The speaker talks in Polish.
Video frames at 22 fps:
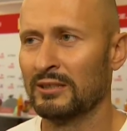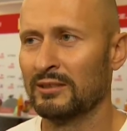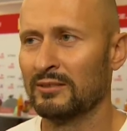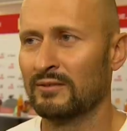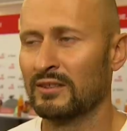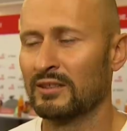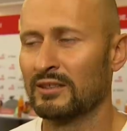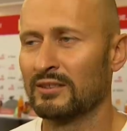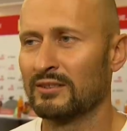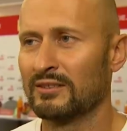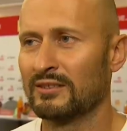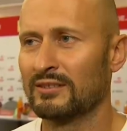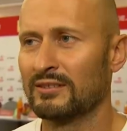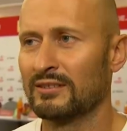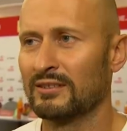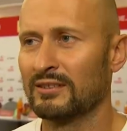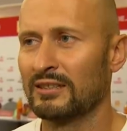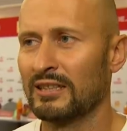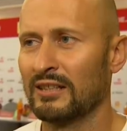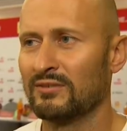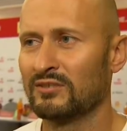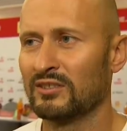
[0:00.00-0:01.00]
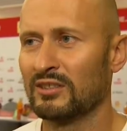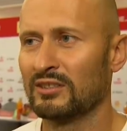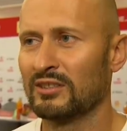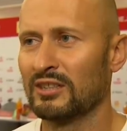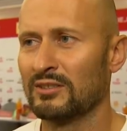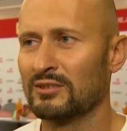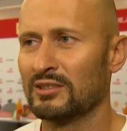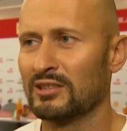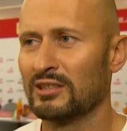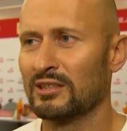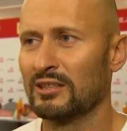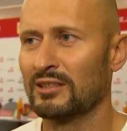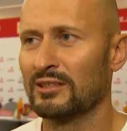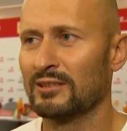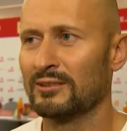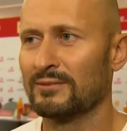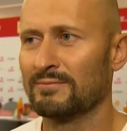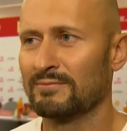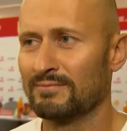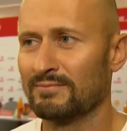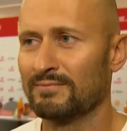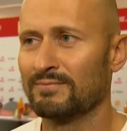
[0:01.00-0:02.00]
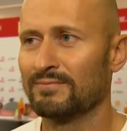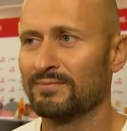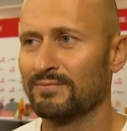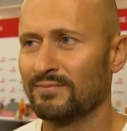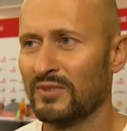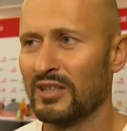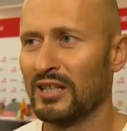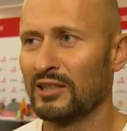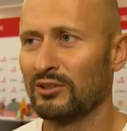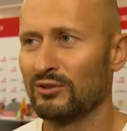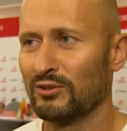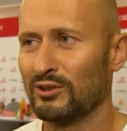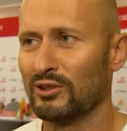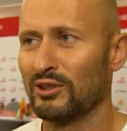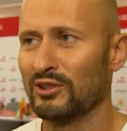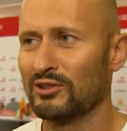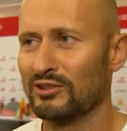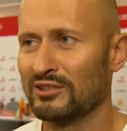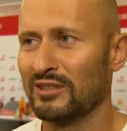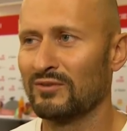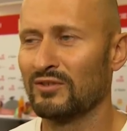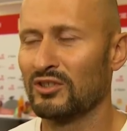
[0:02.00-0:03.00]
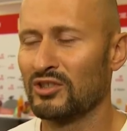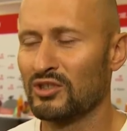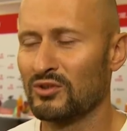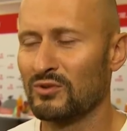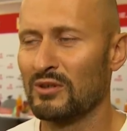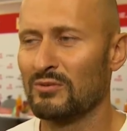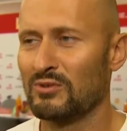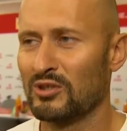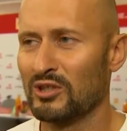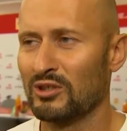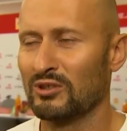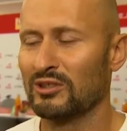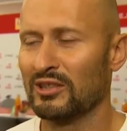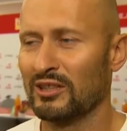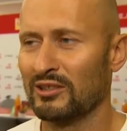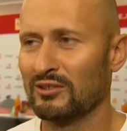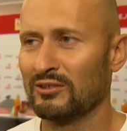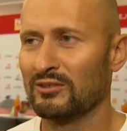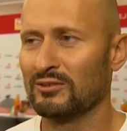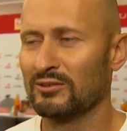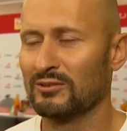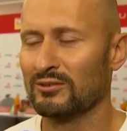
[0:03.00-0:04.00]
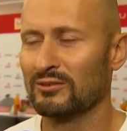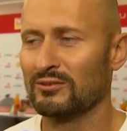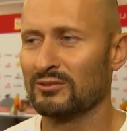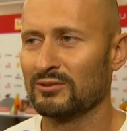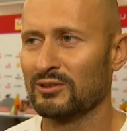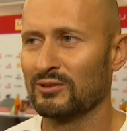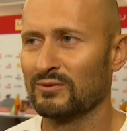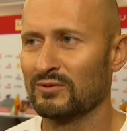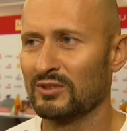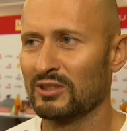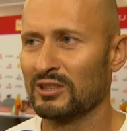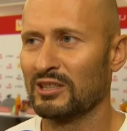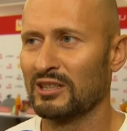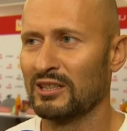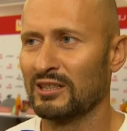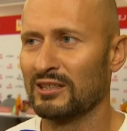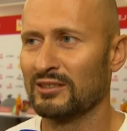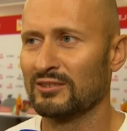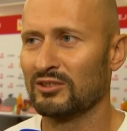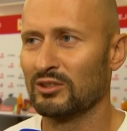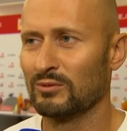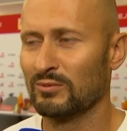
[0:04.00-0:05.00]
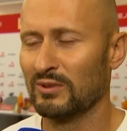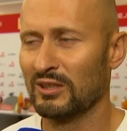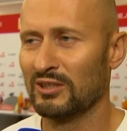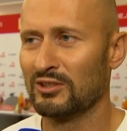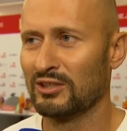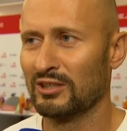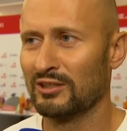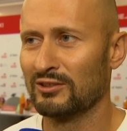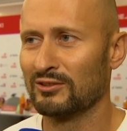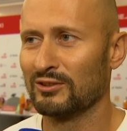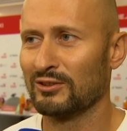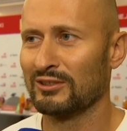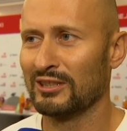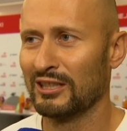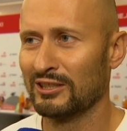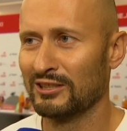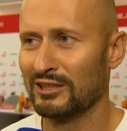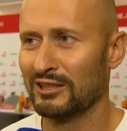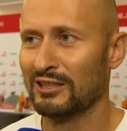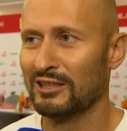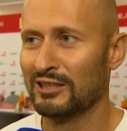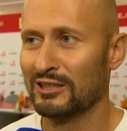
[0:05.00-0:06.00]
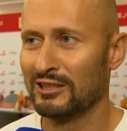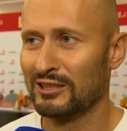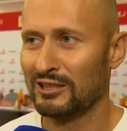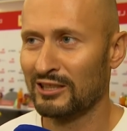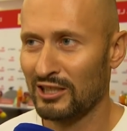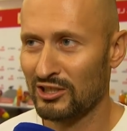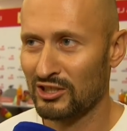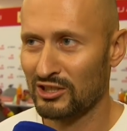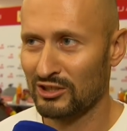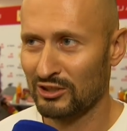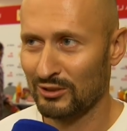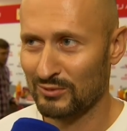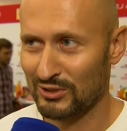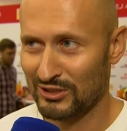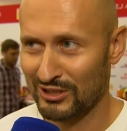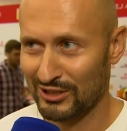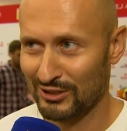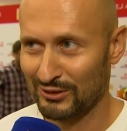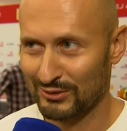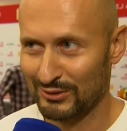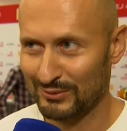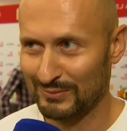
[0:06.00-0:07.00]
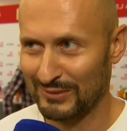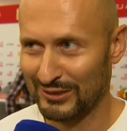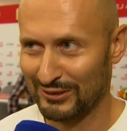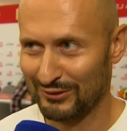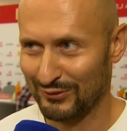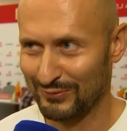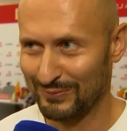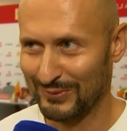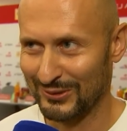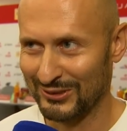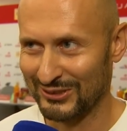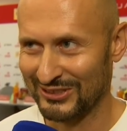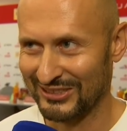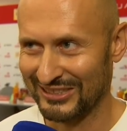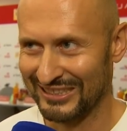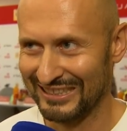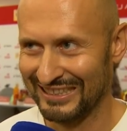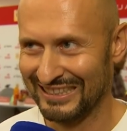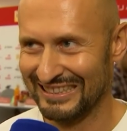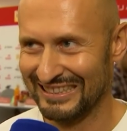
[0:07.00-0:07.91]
Więc ja w zasadzie tak do końca wierzyłem, że ona to, to wygra, zdobędzie i zostanie grażyną 400 metrów w Polsce.